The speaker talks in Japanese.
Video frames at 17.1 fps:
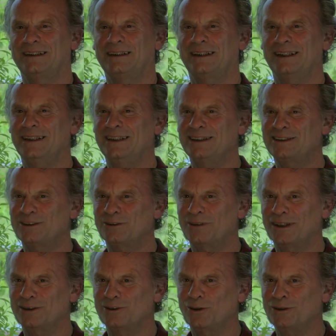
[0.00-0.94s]
キリスト
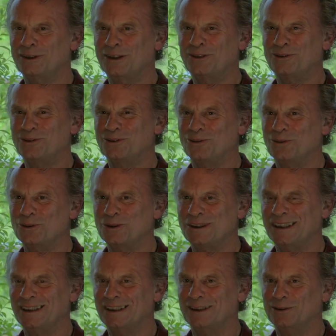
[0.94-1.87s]
はどんなことを
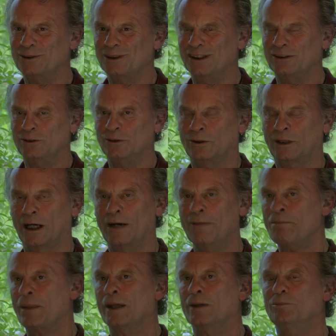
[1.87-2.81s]
教えてくれか、
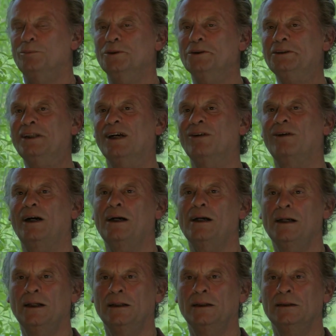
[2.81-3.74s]
ブッダ
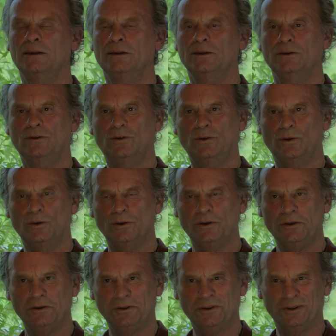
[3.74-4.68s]
はど
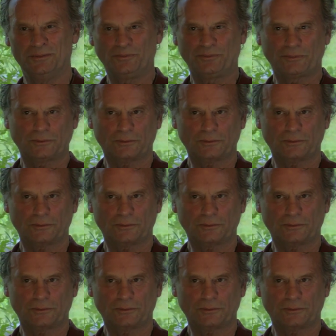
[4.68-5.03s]
ういう